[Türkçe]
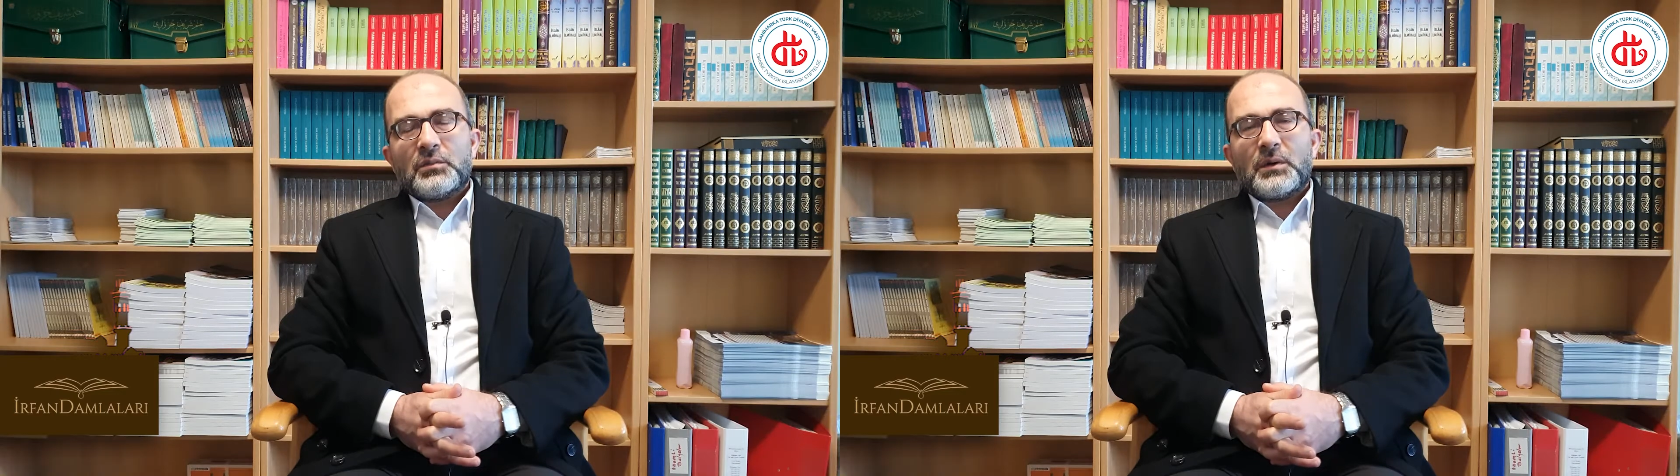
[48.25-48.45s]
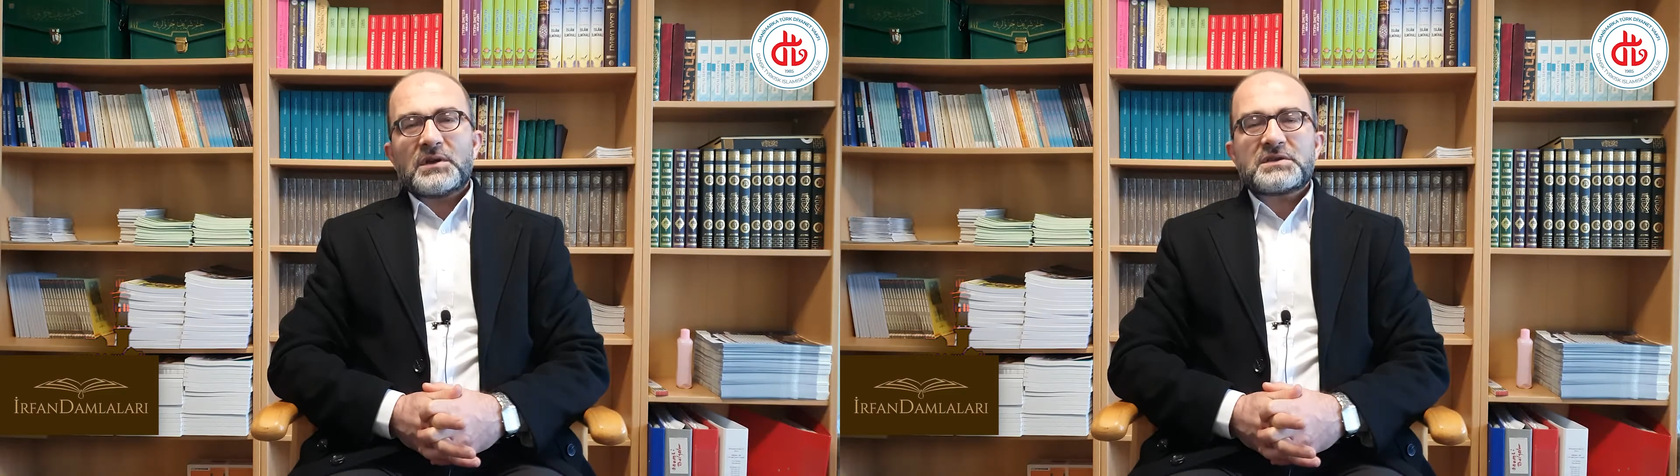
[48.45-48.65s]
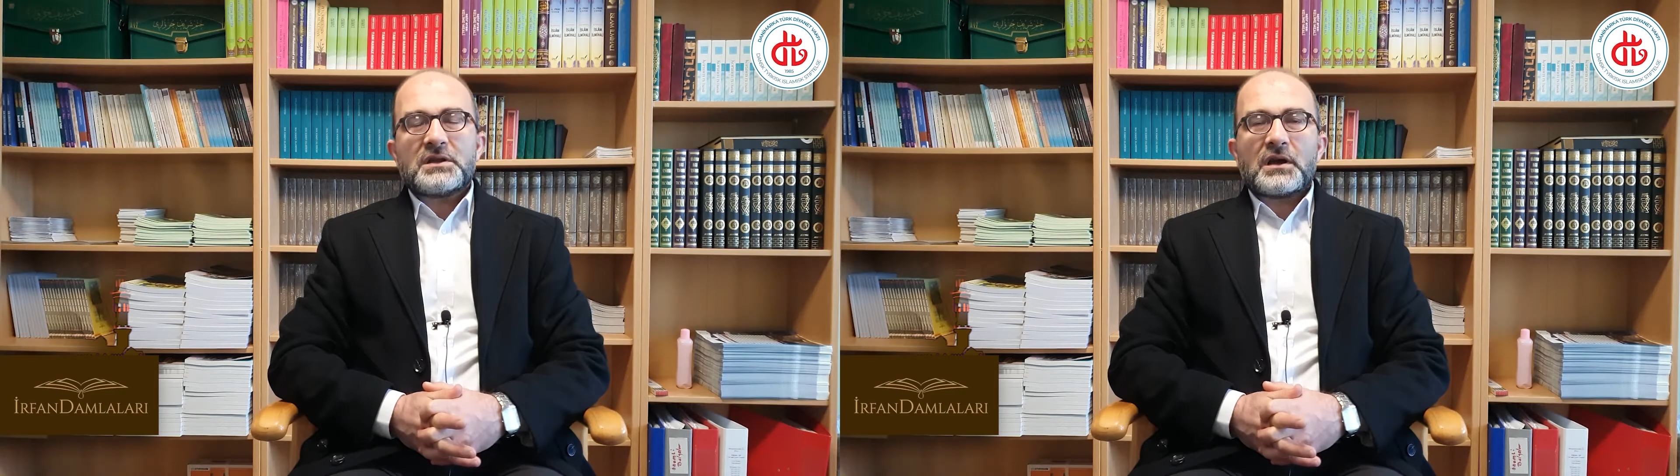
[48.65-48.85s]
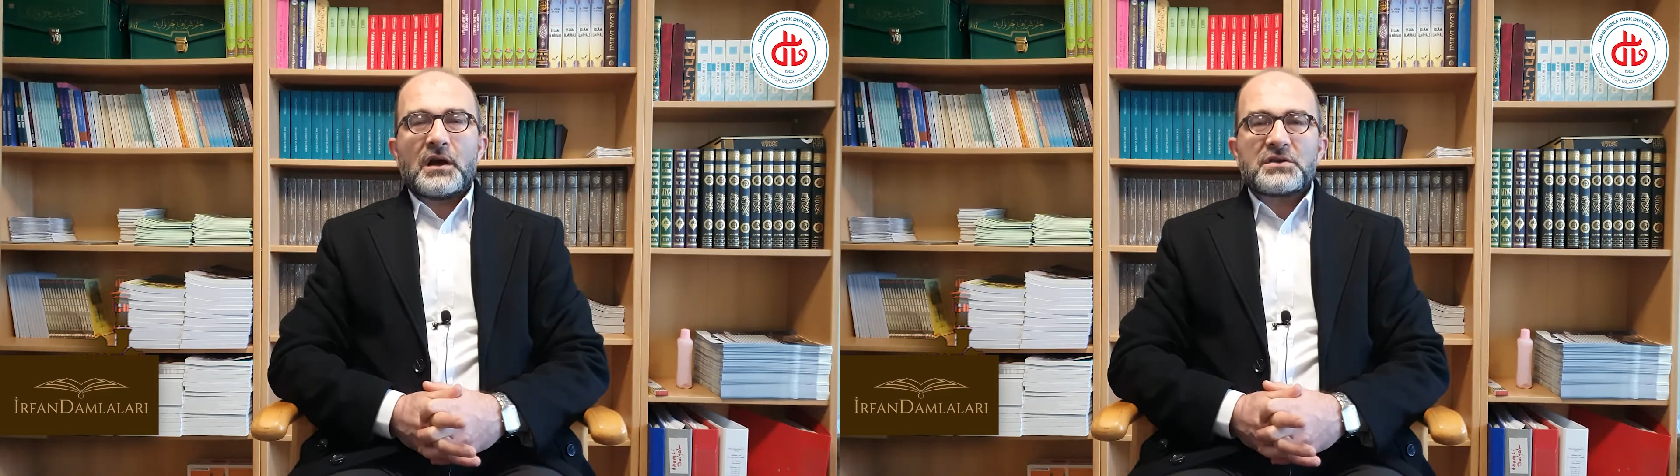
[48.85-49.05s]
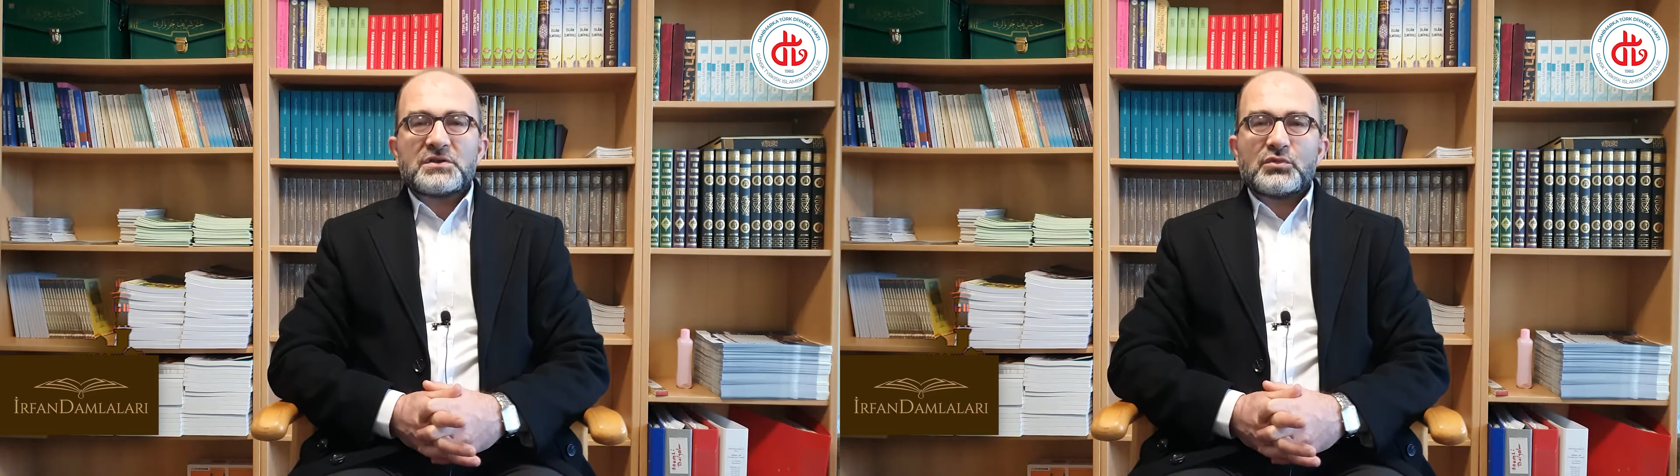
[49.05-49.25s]
babasına
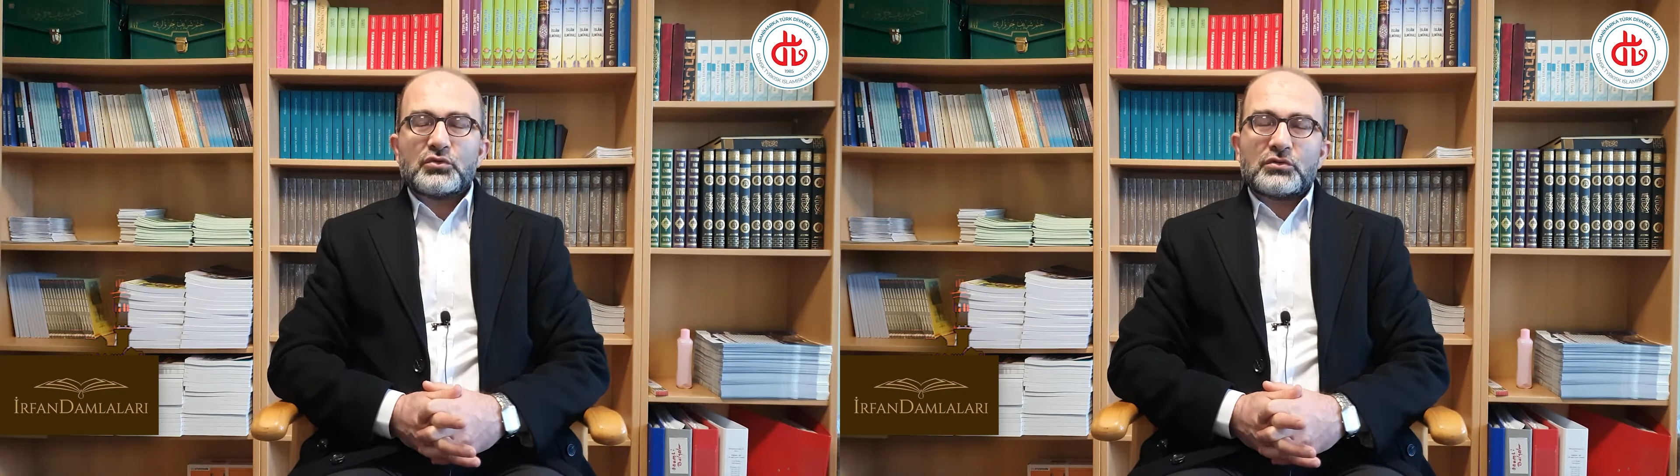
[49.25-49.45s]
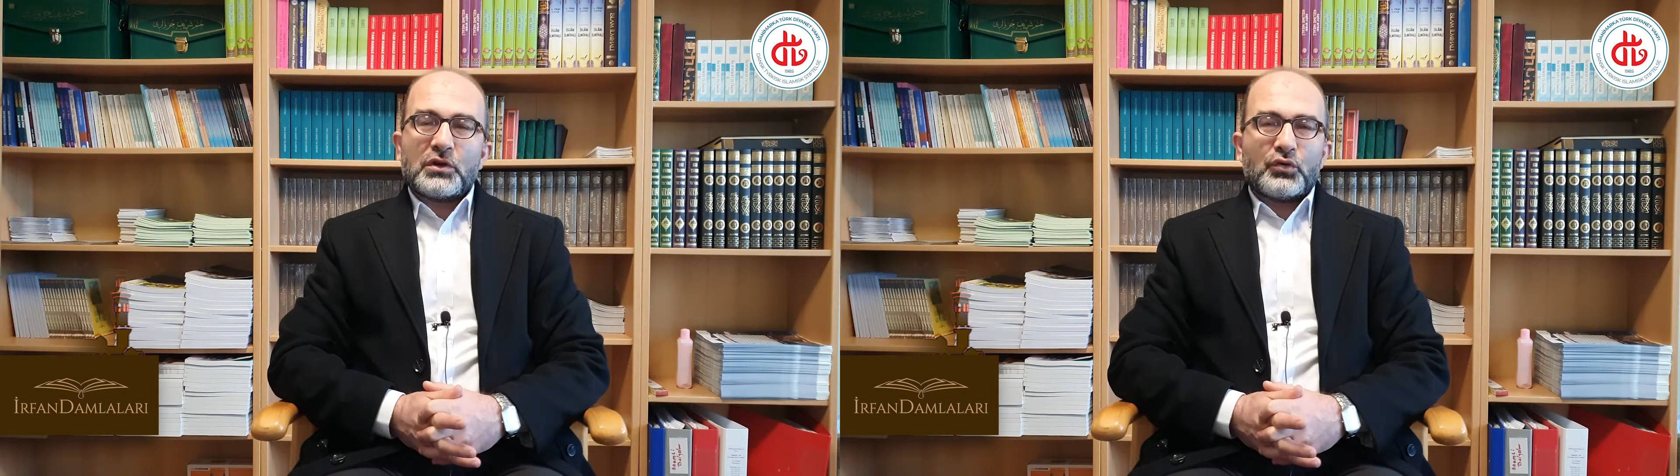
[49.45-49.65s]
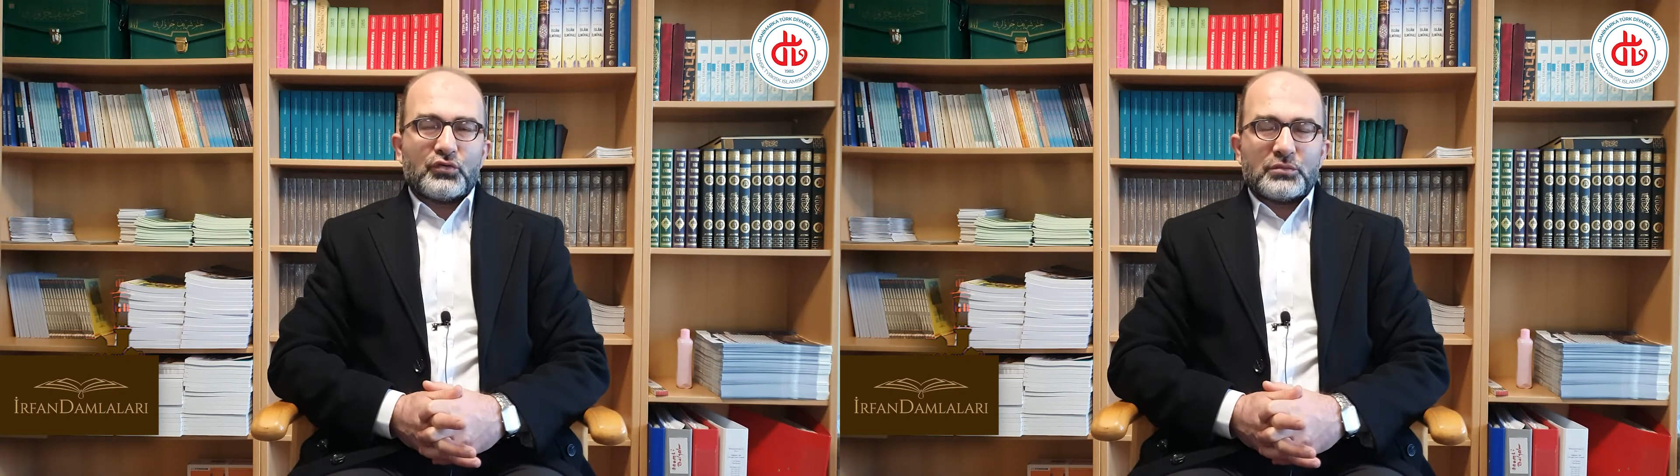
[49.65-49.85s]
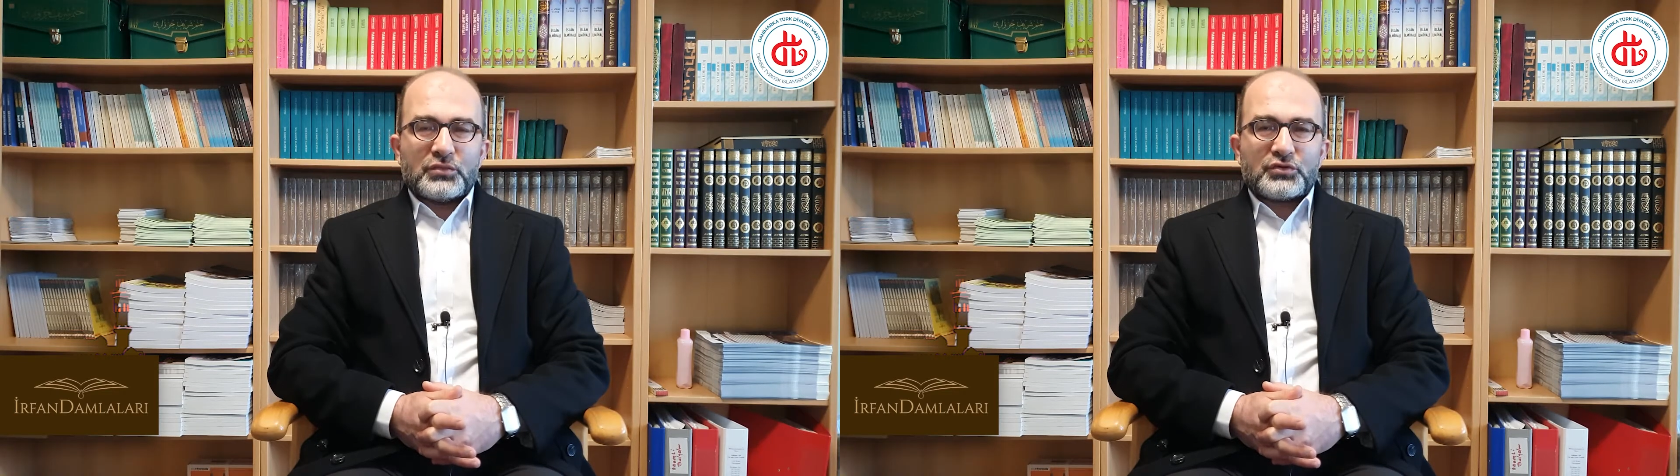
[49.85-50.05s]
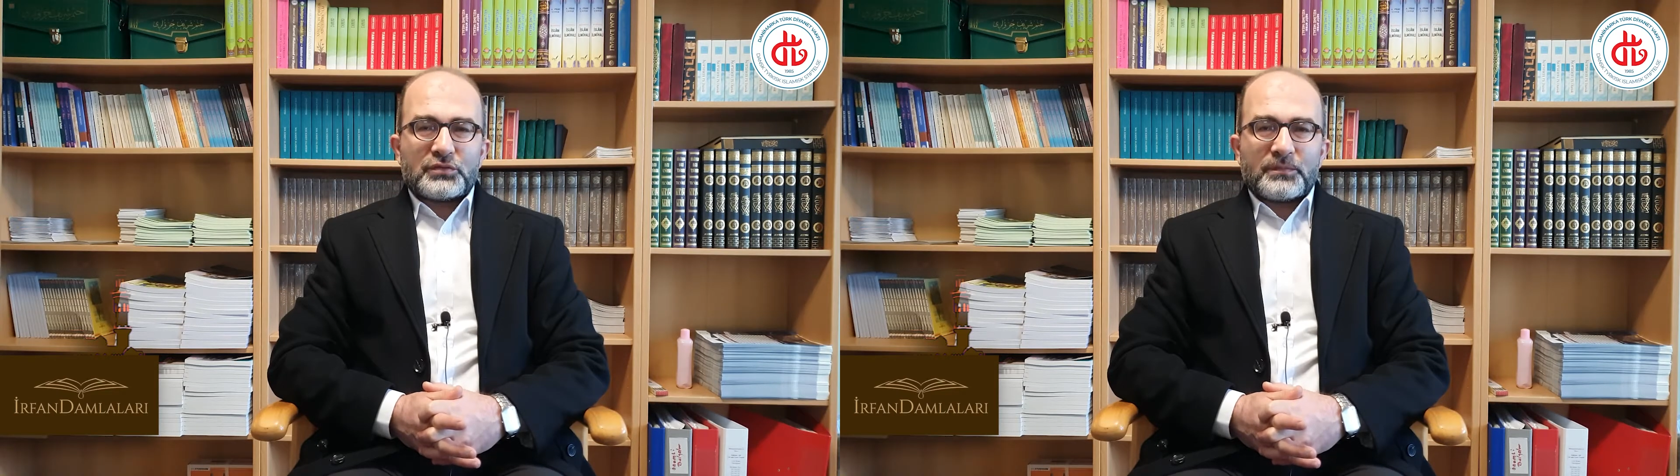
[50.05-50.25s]
karşı bununla
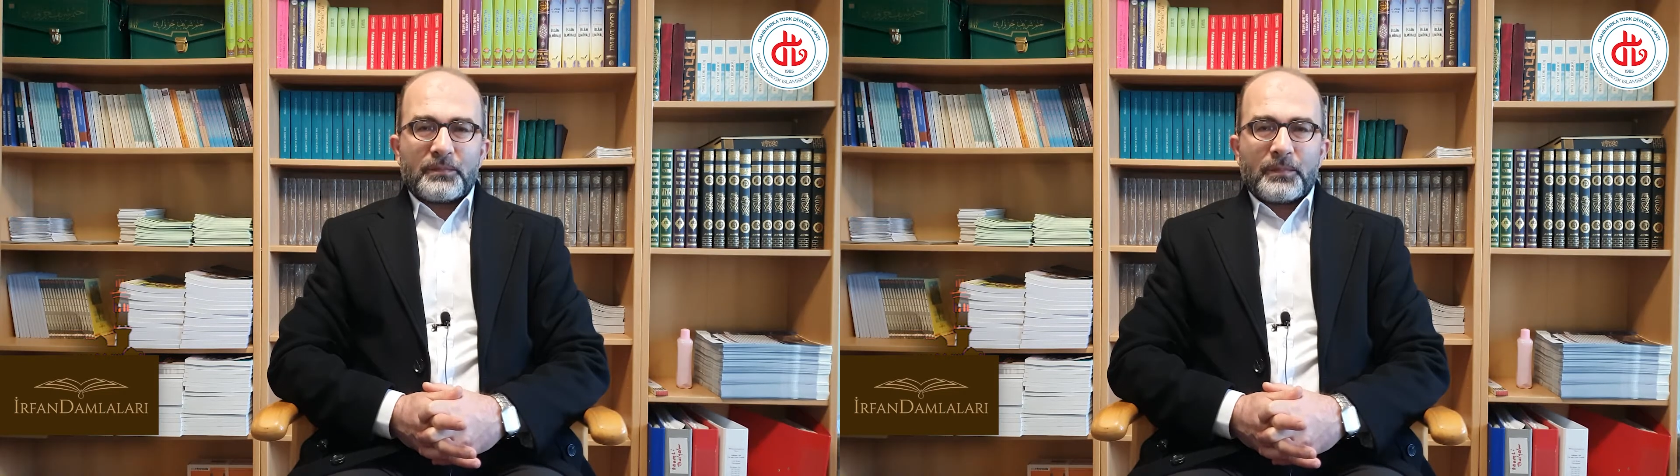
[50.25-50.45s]
övünmüş.